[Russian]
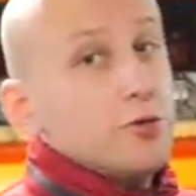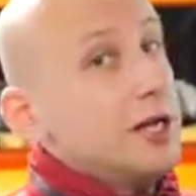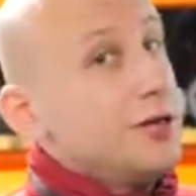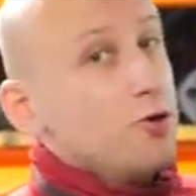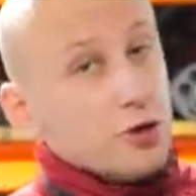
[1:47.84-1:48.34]
и
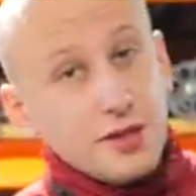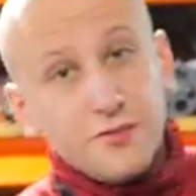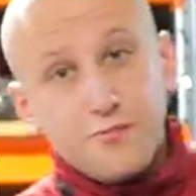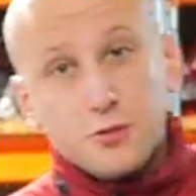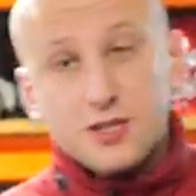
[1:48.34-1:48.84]

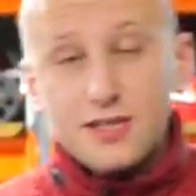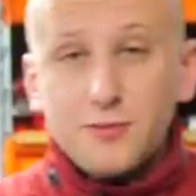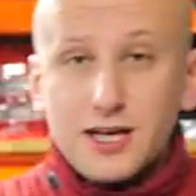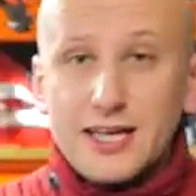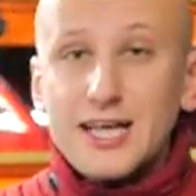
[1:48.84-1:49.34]
удлиненными
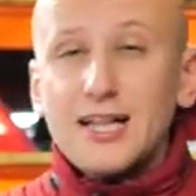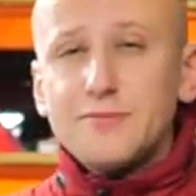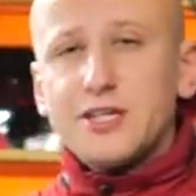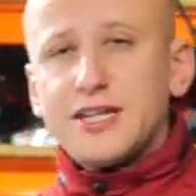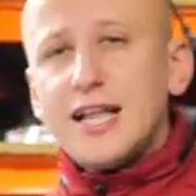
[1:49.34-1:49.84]
впускными
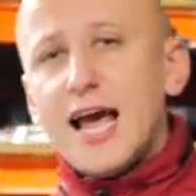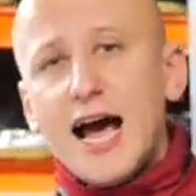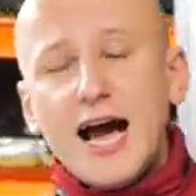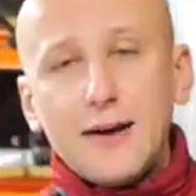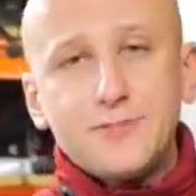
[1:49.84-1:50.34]
каналами
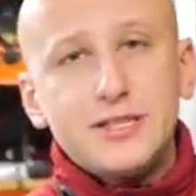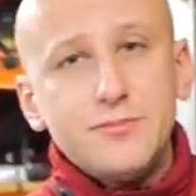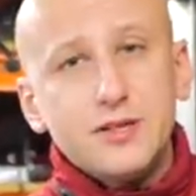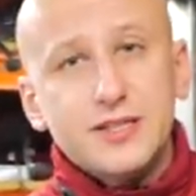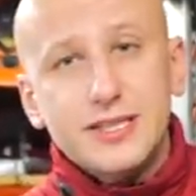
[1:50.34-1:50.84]
для
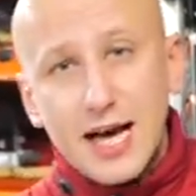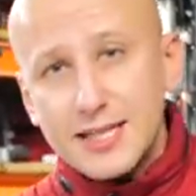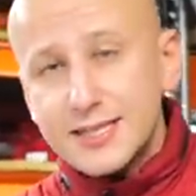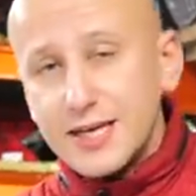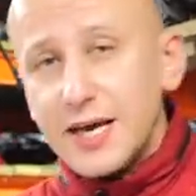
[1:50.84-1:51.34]

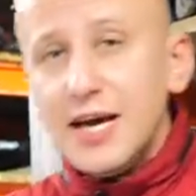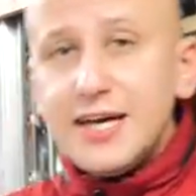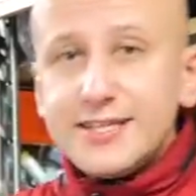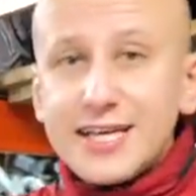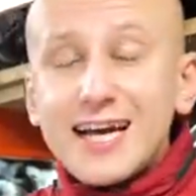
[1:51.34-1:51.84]
оптимизации
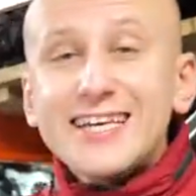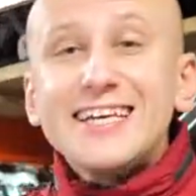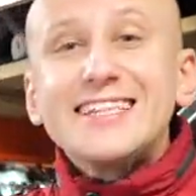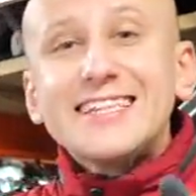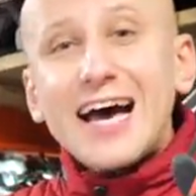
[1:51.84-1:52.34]

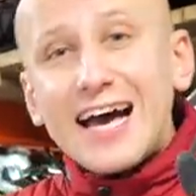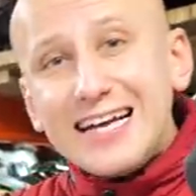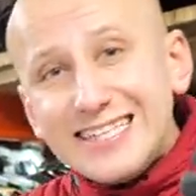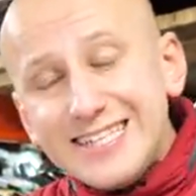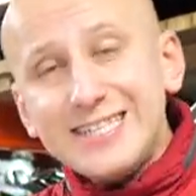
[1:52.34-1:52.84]
тяги на
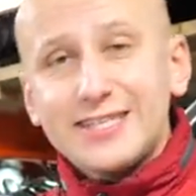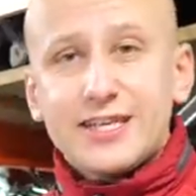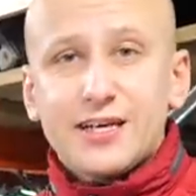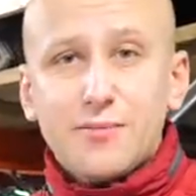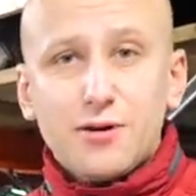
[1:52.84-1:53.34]

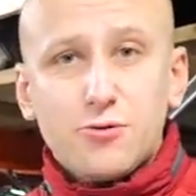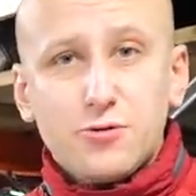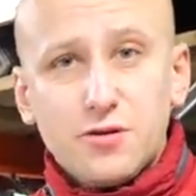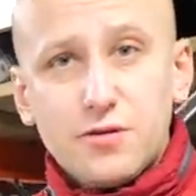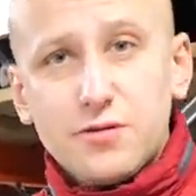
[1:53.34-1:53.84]
низких оборотах.